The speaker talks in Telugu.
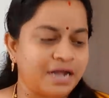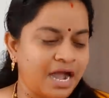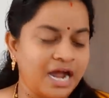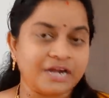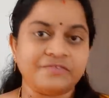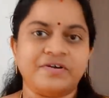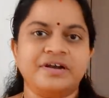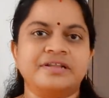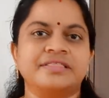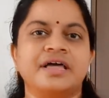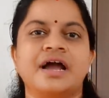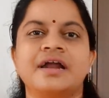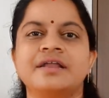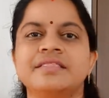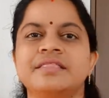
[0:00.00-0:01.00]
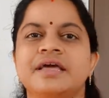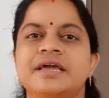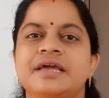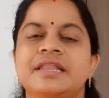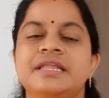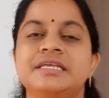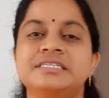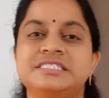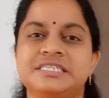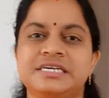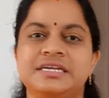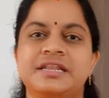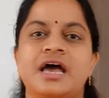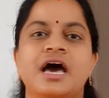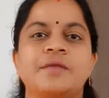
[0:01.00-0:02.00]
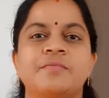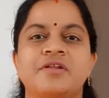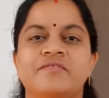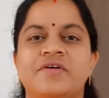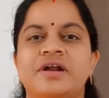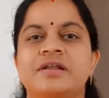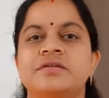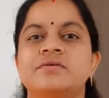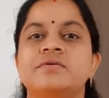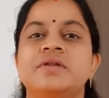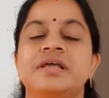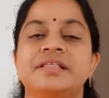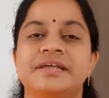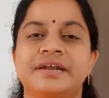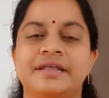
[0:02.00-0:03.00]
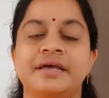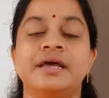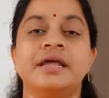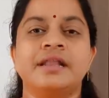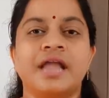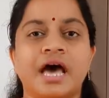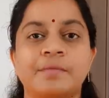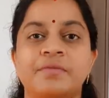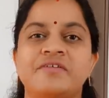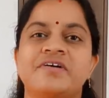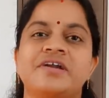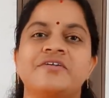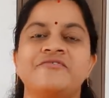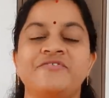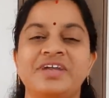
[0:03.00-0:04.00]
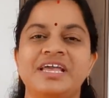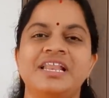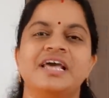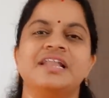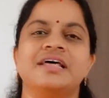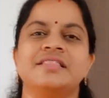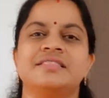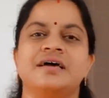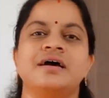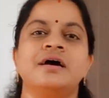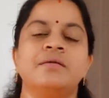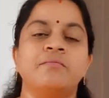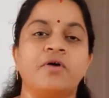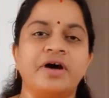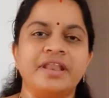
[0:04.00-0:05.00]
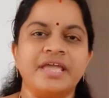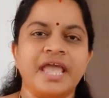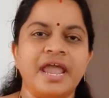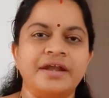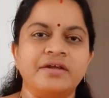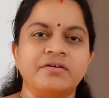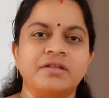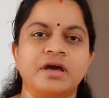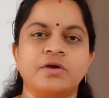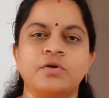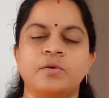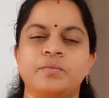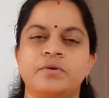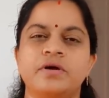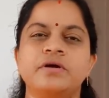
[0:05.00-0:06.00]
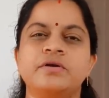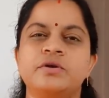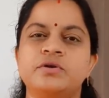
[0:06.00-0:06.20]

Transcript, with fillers: హాట్ వాటర్ తాగడం దగ్గర నుంచి నార్మల్ వాటర్ లేదంటే నార్మల్ వాటర్ వీలైనంత మార్నింగ్ ఎయిట్ ఓ క్లాక్ లోపల